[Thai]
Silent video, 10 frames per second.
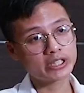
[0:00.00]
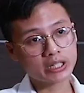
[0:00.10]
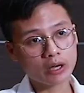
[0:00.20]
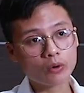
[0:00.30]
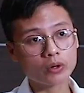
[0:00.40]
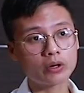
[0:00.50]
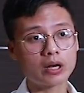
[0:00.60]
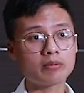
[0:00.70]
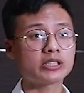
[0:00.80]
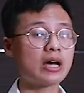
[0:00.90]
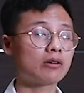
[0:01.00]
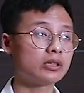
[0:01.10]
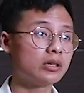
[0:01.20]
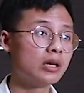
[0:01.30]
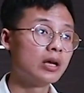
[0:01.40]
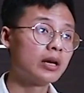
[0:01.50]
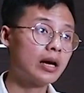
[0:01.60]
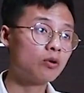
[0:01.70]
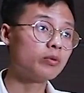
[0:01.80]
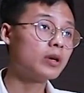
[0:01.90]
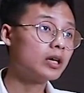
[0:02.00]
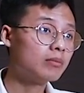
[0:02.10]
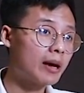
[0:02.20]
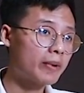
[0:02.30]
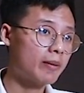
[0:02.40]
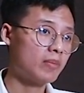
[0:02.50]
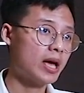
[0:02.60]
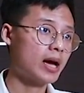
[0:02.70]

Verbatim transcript: นจริงแล้วกฎของแรปอิสนาวคือ ถ้าคุณไม่เริ่มแรปคำแร